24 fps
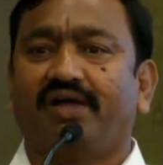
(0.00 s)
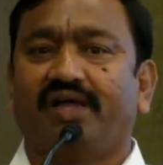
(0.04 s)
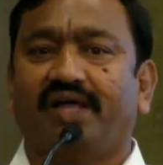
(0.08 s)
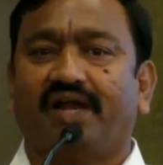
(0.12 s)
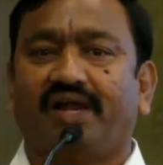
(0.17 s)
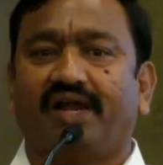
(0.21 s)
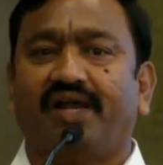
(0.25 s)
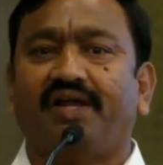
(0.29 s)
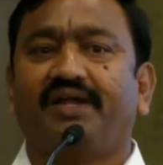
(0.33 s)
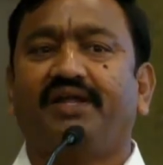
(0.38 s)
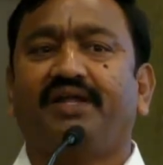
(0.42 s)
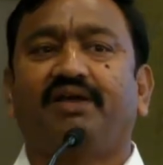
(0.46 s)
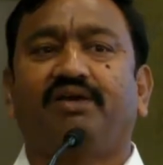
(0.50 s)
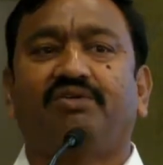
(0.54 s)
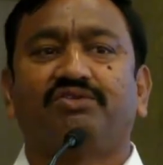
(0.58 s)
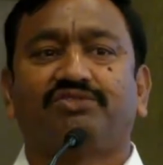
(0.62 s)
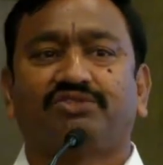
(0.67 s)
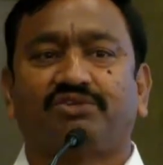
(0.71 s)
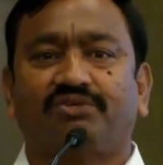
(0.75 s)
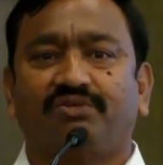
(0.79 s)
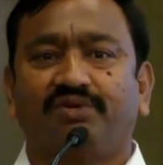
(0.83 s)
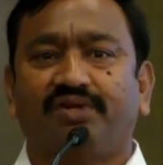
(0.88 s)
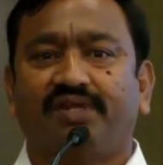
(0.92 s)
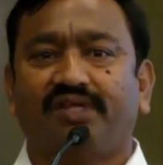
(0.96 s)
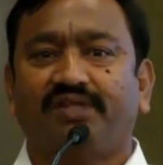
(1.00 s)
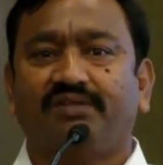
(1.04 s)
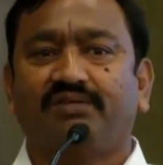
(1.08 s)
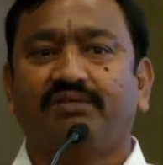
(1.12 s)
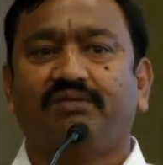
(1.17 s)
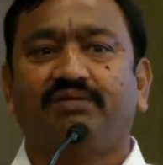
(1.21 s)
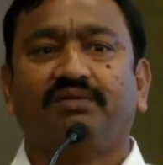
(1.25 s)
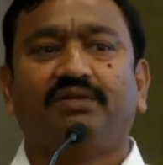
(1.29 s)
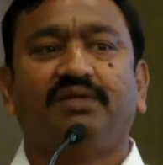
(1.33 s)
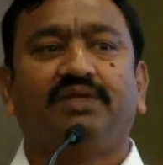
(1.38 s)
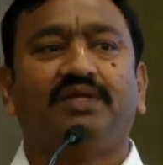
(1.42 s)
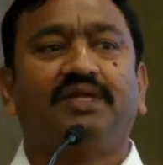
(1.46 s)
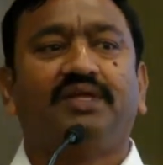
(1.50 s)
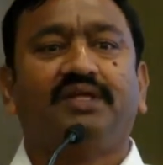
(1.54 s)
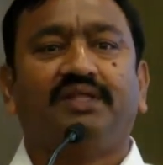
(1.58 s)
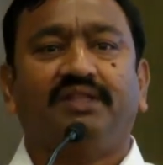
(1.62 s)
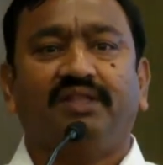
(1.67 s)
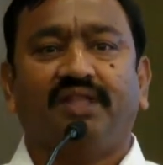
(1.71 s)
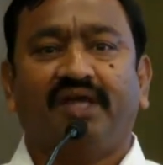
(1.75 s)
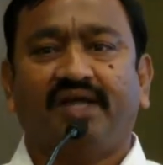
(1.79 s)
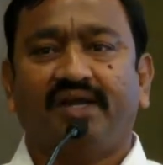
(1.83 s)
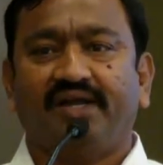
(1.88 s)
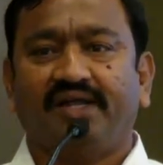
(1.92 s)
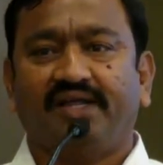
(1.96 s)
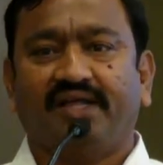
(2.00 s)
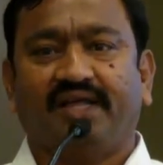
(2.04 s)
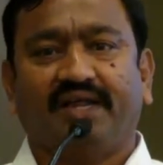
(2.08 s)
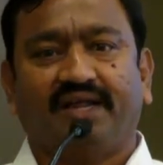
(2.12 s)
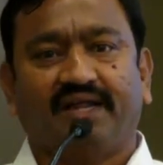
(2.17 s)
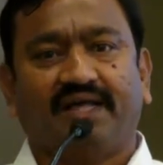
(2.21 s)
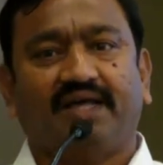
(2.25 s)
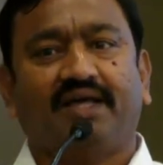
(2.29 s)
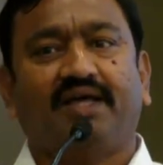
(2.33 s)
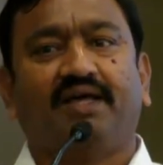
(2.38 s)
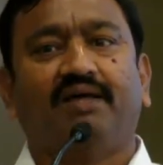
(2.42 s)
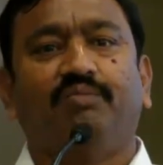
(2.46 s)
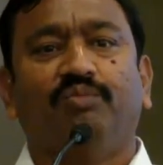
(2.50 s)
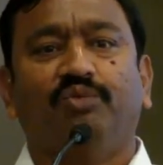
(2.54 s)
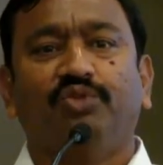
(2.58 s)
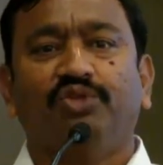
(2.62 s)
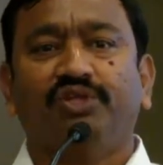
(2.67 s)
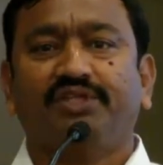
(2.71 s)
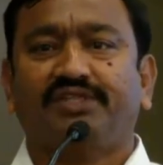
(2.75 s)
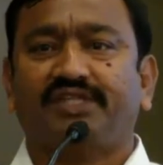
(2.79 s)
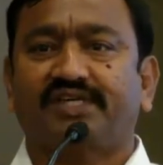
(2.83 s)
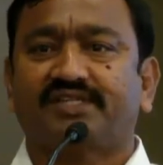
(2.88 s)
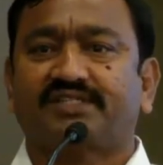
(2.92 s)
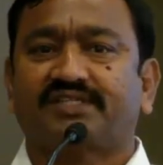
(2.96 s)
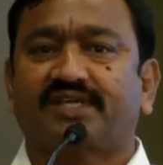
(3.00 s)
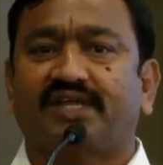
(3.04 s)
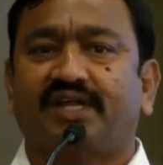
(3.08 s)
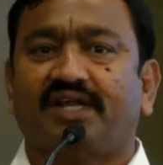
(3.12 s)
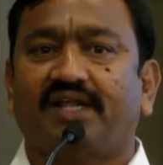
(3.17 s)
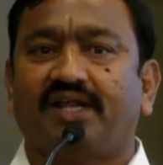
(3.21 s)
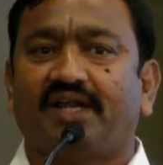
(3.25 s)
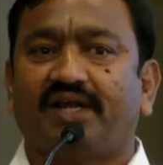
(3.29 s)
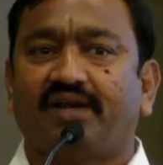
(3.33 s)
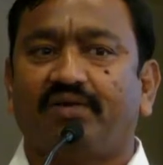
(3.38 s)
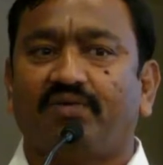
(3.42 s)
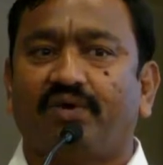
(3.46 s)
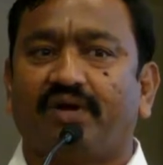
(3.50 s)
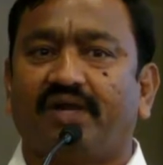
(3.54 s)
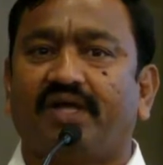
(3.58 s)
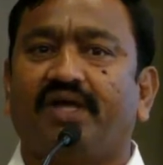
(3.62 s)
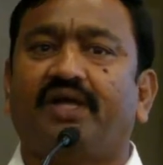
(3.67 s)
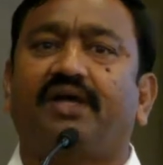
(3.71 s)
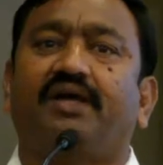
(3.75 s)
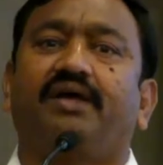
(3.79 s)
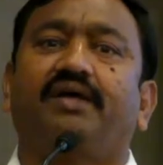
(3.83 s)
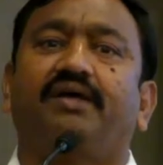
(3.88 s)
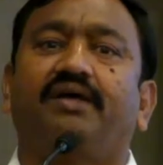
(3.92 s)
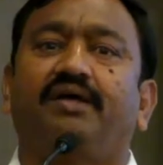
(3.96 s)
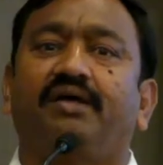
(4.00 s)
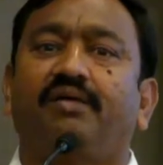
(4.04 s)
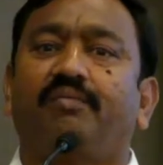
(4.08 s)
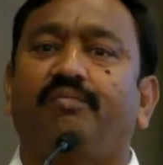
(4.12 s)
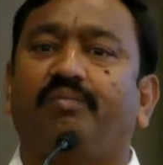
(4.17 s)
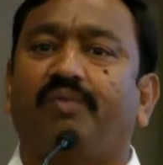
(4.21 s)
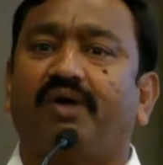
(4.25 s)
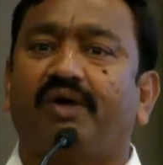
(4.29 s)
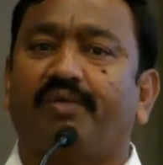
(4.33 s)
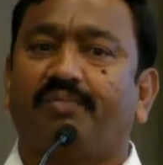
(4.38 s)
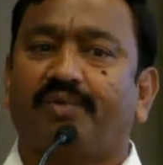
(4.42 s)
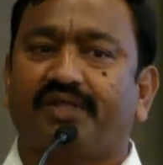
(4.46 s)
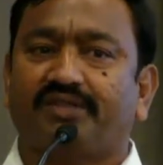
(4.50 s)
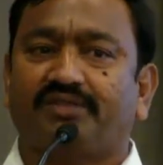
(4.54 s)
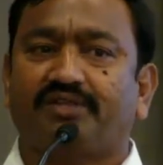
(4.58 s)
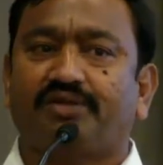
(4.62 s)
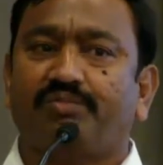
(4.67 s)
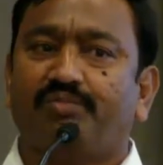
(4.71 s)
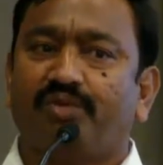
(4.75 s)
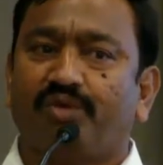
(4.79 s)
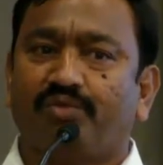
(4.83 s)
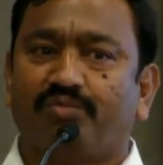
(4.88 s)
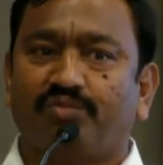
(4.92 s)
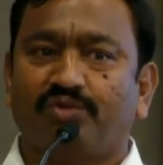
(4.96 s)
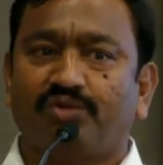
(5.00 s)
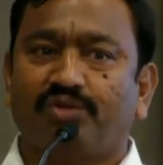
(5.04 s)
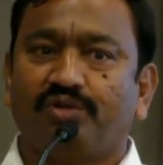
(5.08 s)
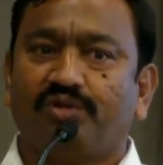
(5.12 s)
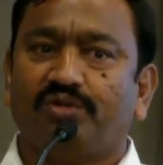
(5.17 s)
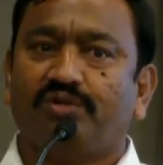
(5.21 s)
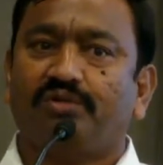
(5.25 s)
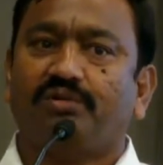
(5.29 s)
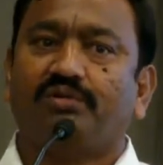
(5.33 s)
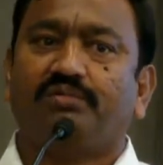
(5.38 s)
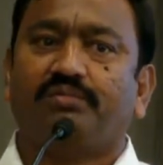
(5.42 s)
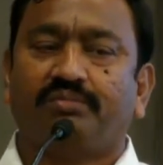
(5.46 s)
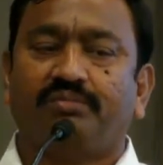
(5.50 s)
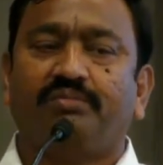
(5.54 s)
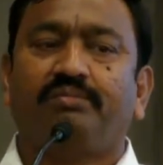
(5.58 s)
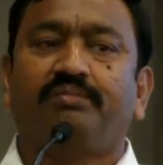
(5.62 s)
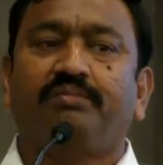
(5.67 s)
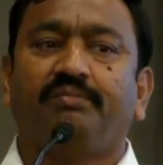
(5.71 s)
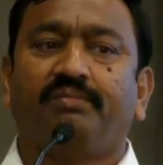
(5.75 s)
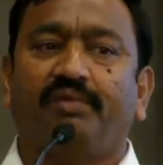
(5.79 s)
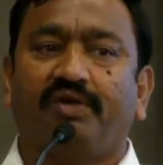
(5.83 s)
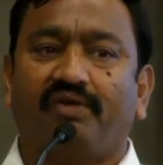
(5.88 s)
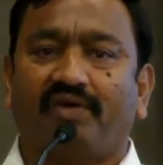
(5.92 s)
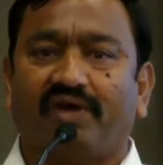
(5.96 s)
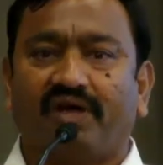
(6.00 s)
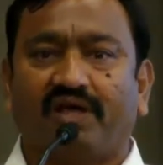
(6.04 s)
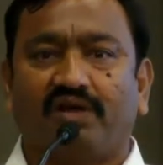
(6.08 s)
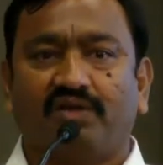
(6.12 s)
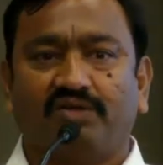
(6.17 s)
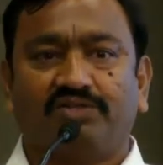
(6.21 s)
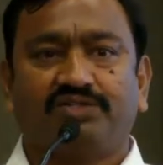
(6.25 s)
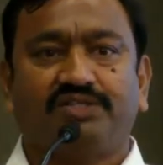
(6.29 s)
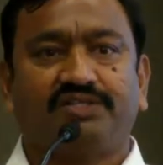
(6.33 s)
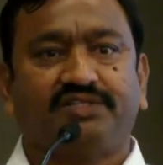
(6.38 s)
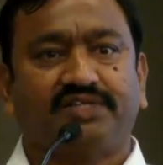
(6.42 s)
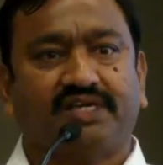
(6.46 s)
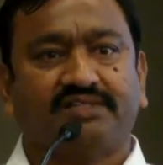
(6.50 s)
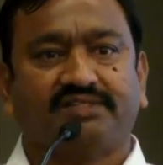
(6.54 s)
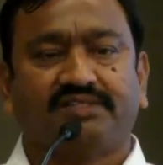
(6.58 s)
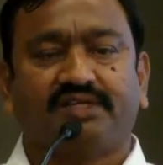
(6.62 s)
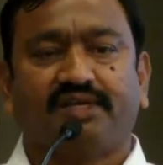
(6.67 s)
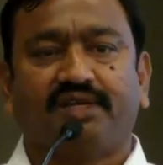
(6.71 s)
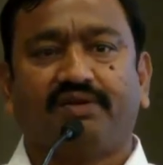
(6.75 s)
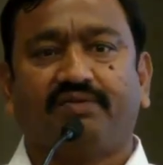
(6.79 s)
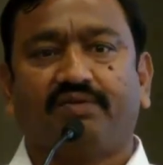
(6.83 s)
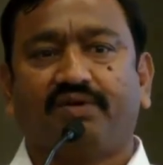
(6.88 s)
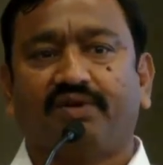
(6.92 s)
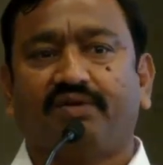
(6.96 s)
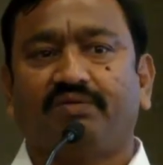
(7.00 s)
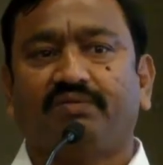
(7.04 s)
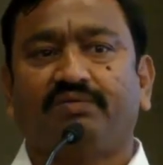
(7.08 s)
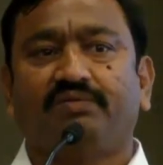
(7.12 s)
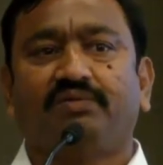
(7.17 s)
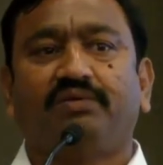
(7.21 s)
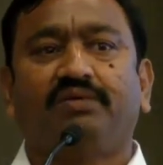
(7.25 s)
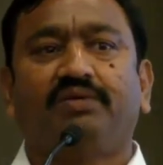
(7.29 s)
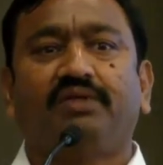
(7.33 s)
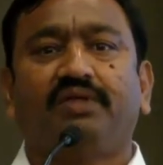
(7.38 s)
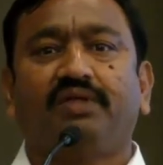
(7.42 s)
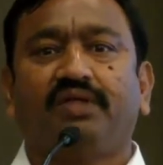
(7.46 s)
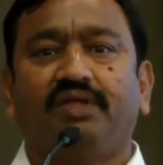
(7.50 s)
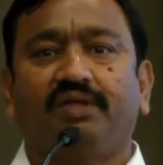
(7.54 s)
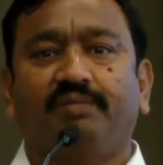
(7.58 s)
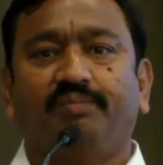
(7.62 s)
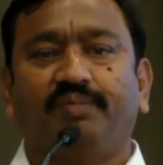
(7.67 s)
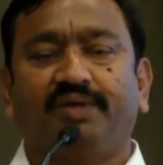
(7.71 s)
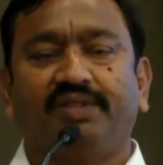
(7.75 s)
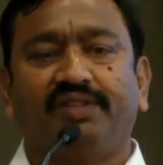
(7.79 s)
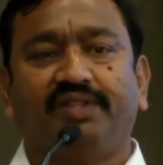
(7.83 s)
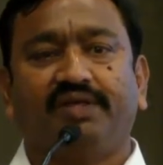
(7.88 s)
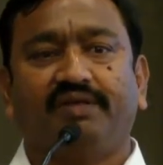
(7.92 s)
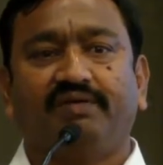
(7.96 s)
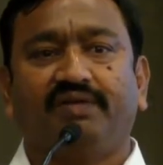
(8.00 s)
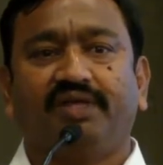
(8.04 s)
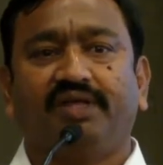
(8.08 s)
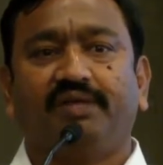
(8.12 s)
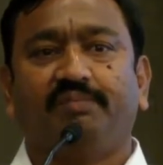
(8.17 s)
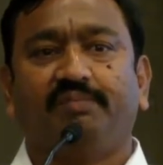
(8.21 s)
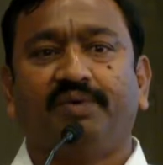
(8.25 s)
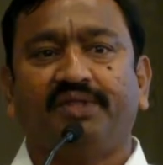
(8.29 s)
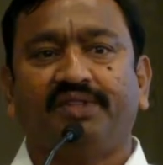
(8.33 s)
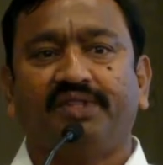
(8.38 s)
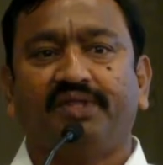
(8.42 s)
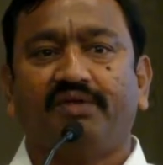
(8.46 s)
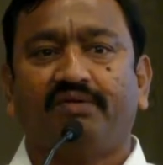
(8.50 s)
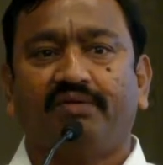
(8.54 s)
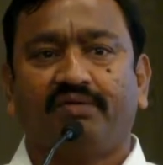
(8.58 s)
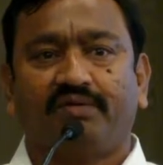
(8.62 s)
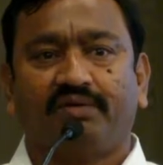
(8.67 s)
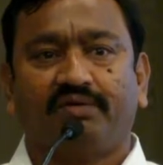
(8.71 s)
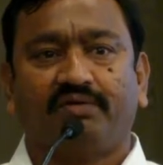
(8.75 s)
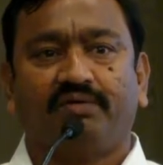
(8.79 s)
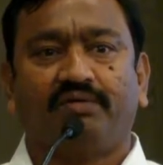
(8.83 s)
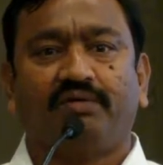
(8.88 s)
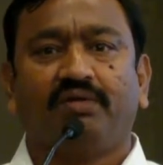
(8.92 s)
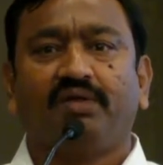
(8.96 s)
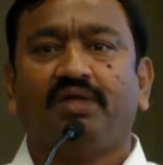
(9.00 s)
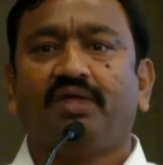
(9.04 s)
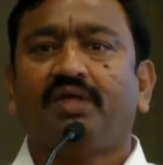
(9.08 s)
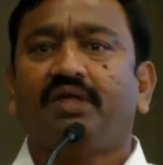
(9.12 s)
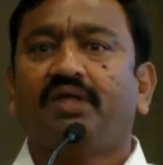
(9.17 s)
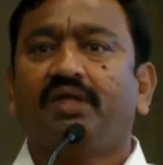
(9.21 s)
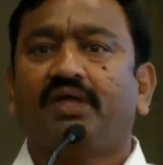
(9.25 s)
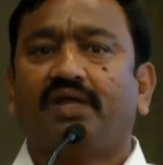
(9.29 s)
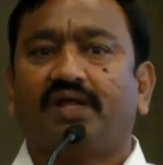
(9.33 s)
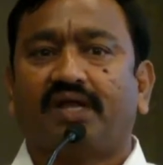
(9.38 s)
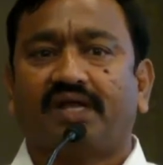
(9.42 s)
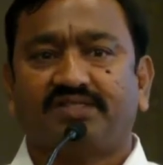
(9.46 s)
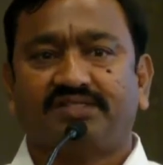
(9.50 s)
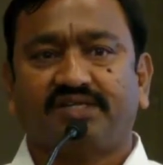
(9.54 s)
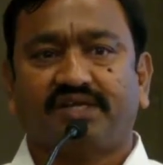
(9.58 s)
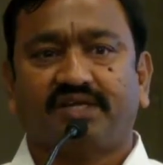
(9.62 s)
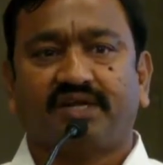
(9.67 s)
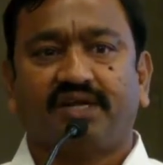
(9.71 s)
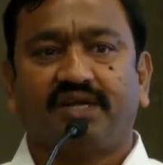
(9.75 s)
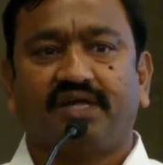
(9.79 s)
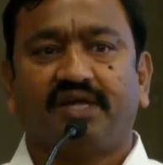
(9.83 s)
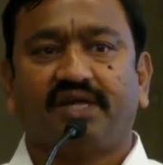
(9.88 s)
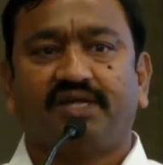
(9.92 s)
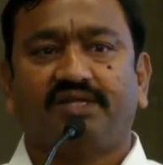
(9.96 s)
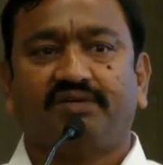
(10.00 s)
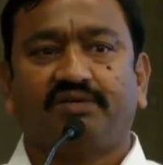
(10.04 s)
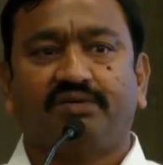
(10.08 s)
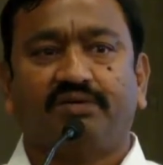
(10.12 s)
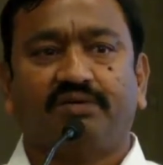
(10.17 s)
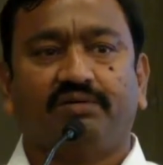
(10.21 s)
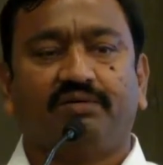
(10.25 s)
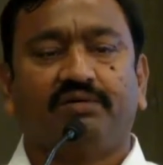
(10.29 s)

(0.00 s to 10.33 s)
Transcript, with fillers: ఎలాంటి అవసరం లేదు దాన్ని ఎలా ముందుకు తీసుకెళ్లాలని కూడా మా ప్రయత్నం మేము ముందుకు మేము ఆలోచన చేస్తూనే ఉన్నాము ఇబ్బంది ఏమి ఇబ్బంది ఏమి ఉండవు రాజశేఖర రెడ్డి గారు